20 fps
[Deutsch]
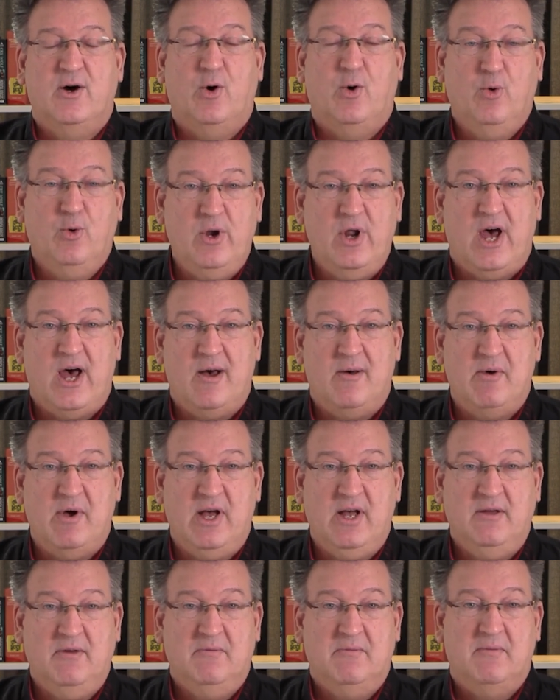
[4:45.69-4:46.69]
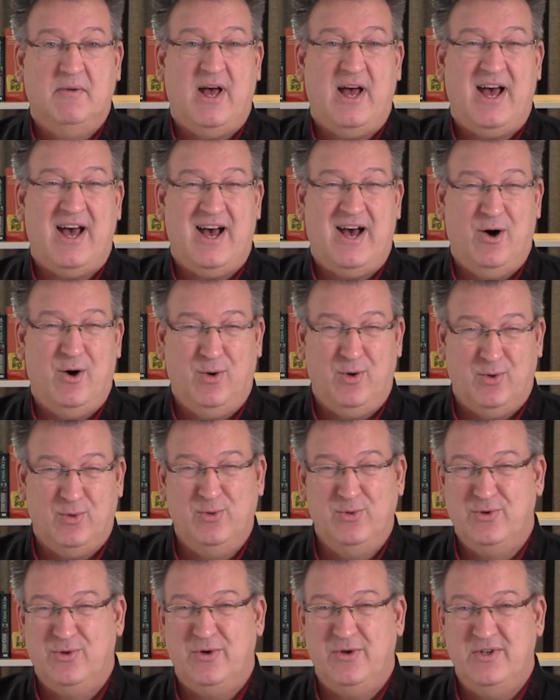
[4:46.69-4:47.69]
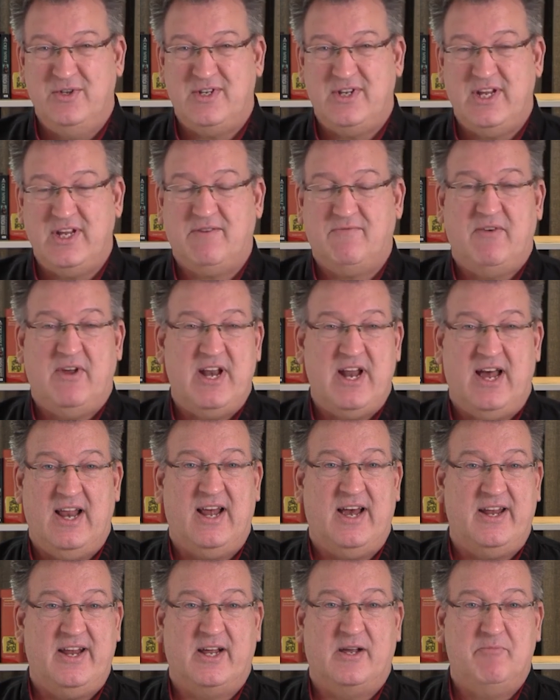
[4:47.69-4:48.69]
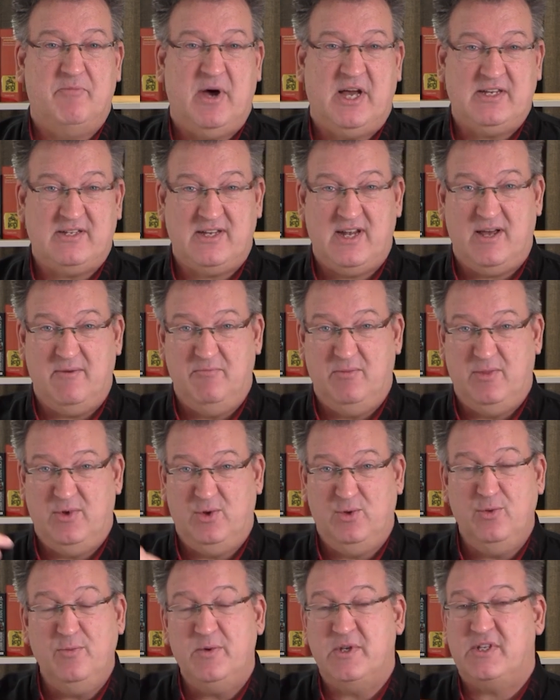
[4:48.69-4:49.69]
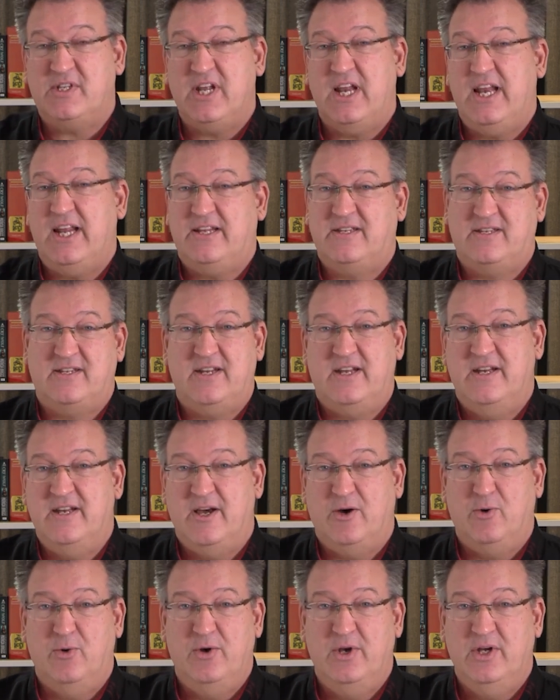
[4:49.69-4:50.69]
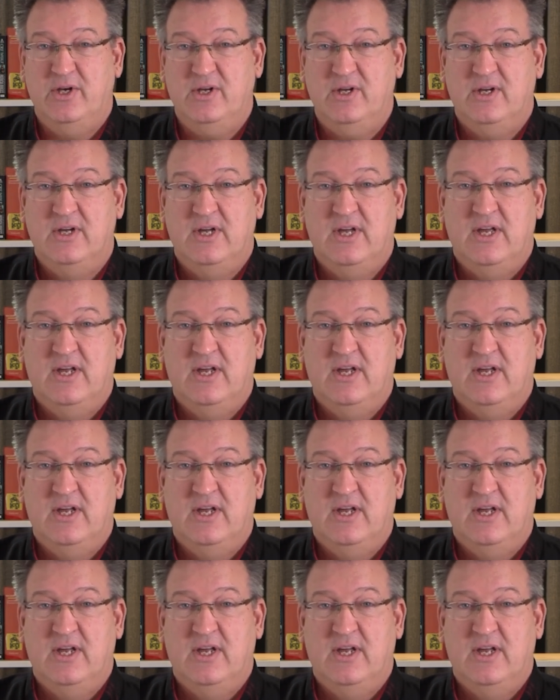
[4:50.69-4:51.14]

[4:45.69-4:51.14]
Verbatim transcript: Oder aber auch ungünstig, wenn alle anderen gepasst haben, du bist der Letzte in der Runde,